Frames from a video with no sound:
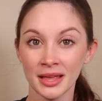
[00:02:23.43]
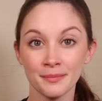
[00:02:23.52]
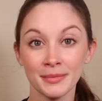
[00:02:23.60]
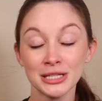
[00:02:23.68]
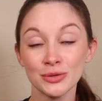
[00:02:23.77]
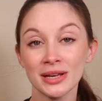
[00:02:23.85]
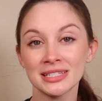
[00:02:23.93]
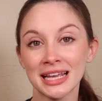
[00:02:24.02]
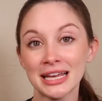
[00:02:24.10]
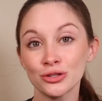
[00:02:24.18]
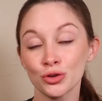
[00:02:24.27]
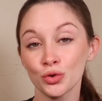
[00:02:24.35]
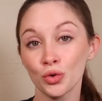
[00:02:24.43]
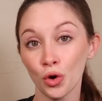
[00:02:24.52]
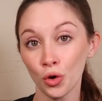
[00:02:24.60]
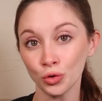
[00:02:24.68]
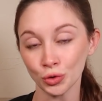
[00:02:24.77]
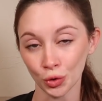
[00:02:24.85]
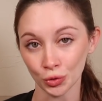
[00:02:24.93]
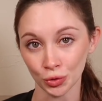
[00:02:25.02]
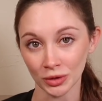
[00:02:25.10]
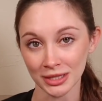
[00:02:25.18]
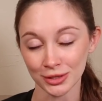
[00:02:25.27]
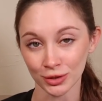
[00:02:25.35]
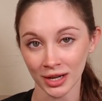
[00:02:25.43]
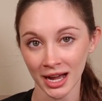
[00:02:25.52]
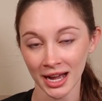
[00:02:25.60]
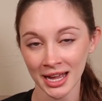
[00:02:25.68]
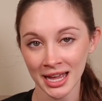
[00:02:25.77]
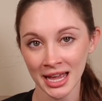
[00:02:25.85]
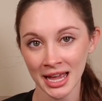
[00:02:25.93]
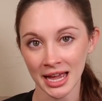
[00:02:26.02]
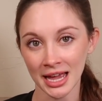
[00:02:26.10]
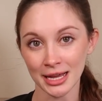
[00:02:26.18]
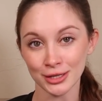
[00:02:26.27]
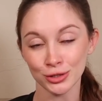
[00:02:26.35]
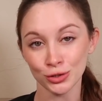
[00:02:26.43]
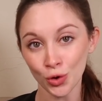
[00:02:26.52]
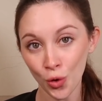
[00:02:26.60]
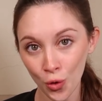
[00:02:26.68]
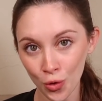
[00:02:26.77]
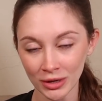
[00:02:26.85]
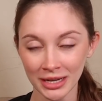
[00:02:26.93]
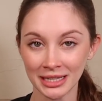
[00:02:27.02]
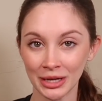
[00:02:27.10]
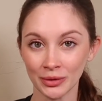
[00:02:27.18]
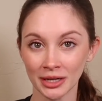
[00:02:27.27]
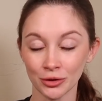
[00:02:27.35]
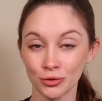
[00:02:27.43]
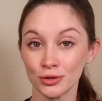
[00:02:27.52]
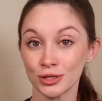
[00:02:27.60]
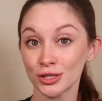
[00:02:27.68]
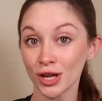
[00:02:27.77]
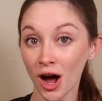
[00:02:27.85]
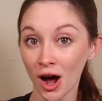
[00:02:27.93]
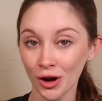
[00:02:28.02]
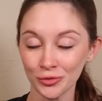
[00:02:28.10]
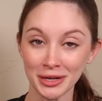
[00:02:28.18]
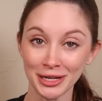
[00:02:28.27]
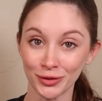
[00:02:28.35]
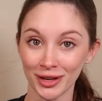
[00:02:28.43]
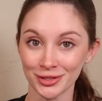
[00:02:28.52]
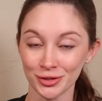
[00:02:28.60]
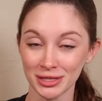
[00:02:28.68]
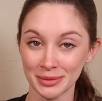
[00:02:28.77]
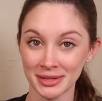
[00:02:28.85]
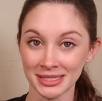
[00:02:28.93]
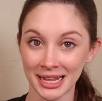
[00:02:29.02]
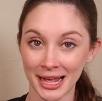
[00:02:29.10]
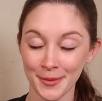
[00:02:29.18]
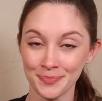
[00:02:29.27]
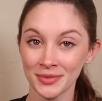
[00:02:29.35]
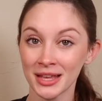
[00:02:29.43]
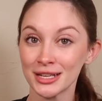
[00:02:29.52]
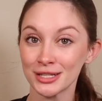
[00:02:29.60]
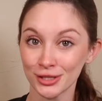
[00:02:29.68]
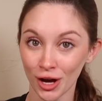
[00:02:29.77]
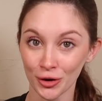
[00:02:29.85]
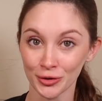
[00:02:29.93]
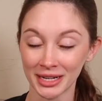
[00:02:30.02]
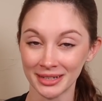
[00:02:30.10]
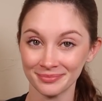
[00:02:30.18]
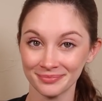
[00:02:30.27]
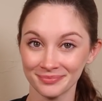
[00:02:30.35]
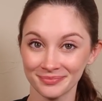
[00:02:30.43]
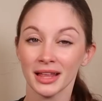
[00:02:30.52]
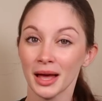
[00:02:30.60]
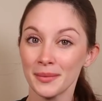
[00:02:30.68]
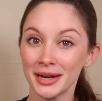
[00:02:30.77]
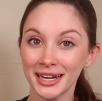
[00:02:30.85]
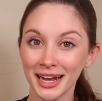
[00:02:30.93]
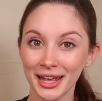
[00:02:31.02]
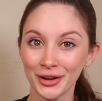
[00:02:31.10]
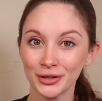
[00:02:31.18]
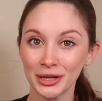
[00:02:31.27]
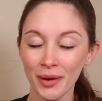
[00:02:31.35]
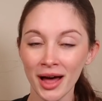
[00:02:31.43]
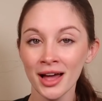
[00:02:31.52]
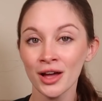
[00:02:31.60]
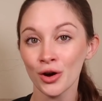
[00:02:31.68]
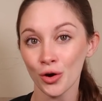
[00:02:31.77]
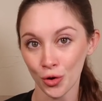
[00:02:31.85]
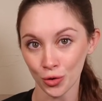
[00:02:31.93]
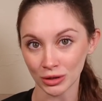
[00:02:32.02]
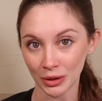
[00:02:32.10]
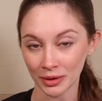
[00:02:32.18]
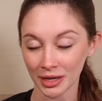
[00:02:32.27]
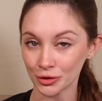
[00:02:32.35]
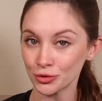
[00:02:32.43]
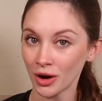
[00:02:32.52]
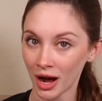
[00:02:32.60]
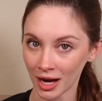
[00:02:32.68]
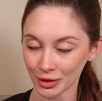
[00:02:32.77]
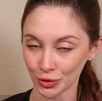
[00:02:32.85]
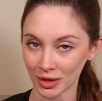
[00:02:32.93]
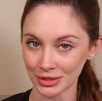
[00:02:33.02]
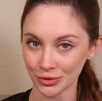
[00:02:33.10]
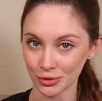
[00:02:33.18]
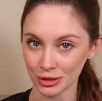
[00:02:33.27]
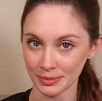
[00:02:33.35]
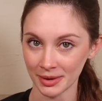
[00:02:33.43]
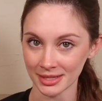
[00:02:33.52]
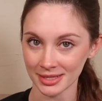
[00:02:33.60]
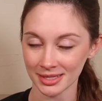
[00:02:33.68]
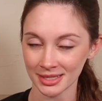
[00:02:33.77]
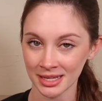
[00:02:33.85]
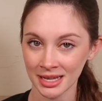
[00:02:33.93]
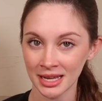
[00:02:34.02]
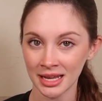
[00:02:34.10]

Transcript: まずは最初の O の音ですが、えー、sorry ではなく sorry と発音してますね。sorry アメリカ英語では O ではなく R と発音します。